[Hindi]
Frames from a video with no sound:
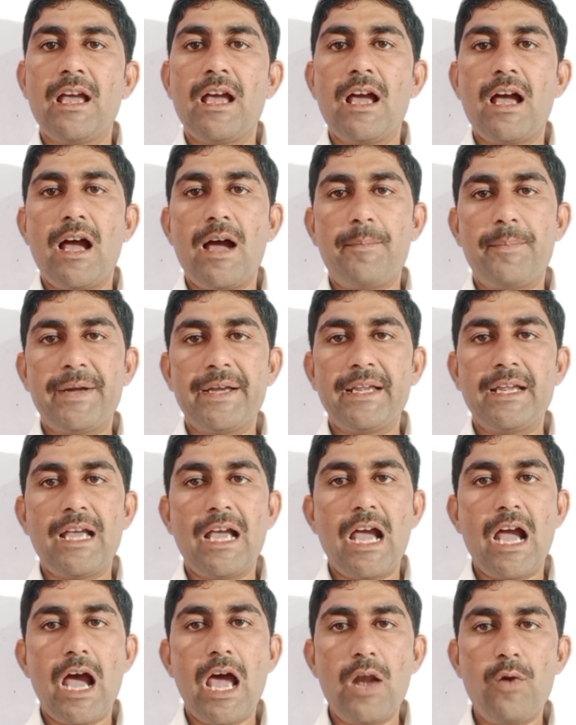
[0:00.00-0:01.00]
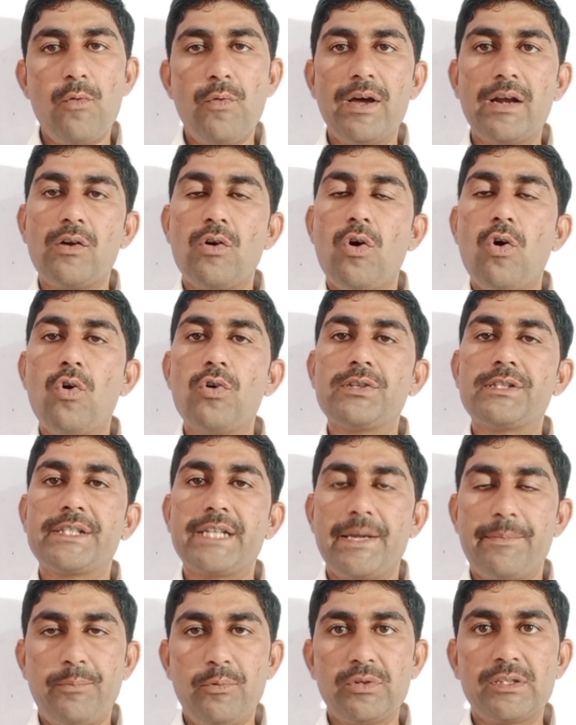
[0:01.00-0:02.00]
अपने अलवर और
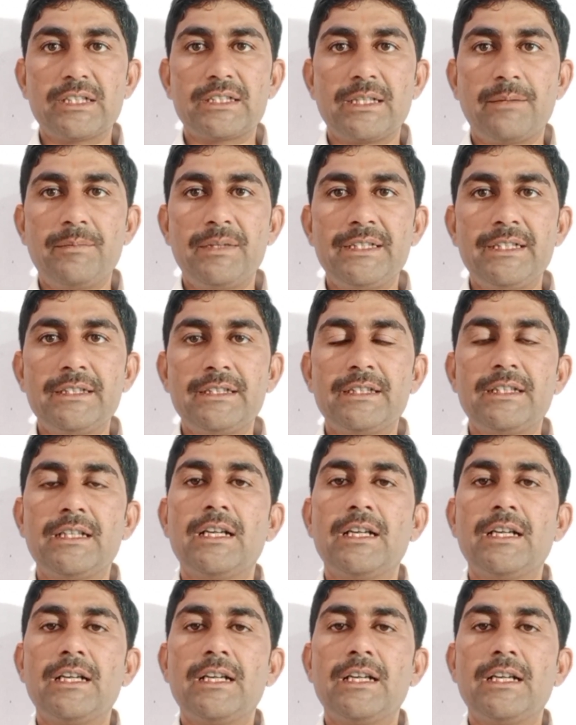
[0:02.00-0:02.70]
जयपुर से संबंधित